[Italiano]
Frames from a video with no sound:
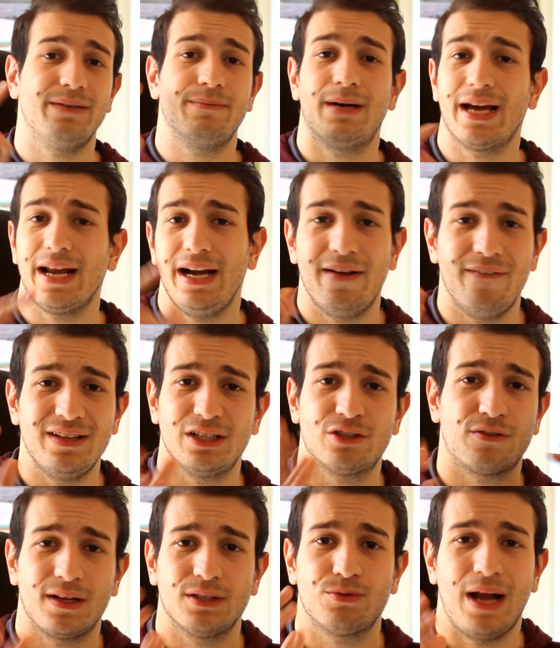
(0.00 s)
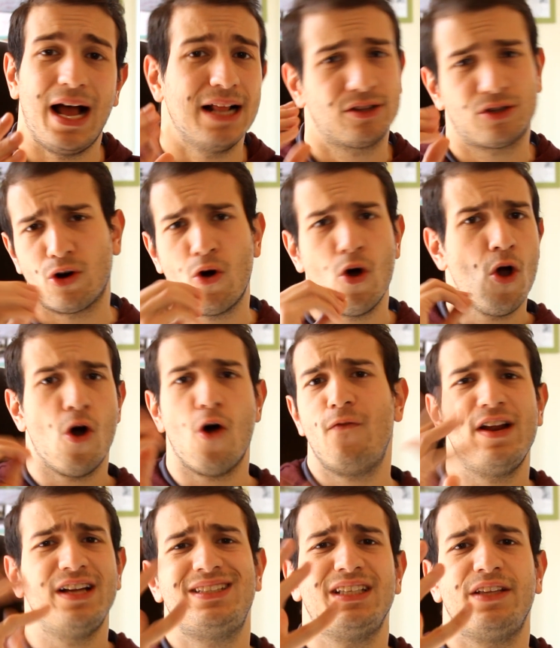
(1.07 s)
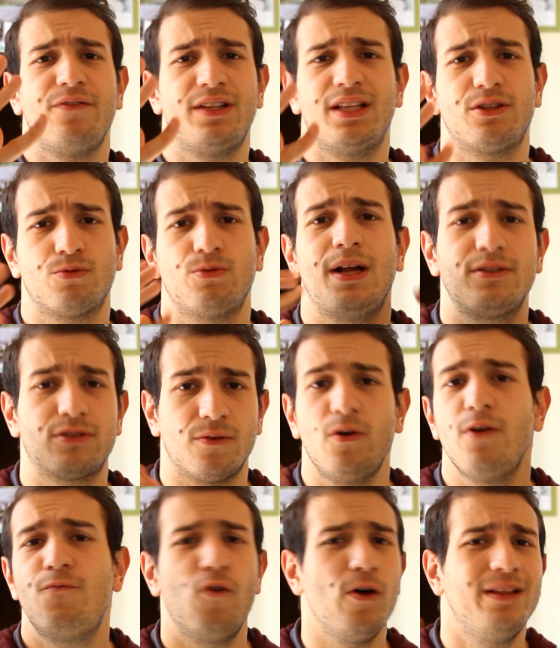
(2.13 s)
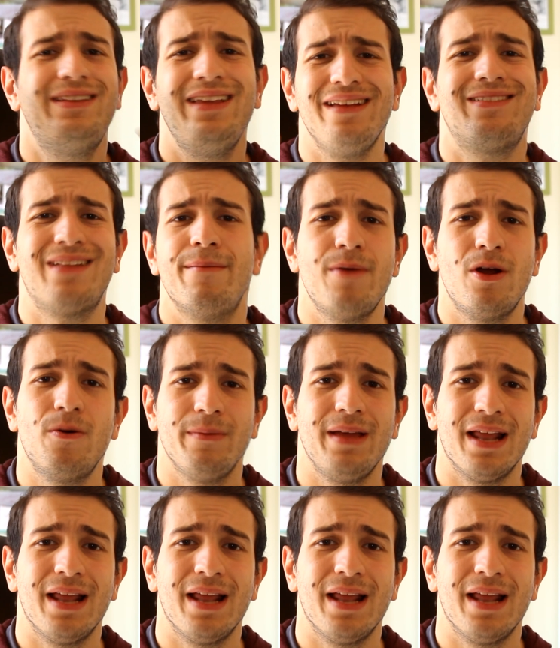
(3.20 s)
magari ne avete trovato un altro o ve ne siete inventato un altro voi, voi ditemelo, mi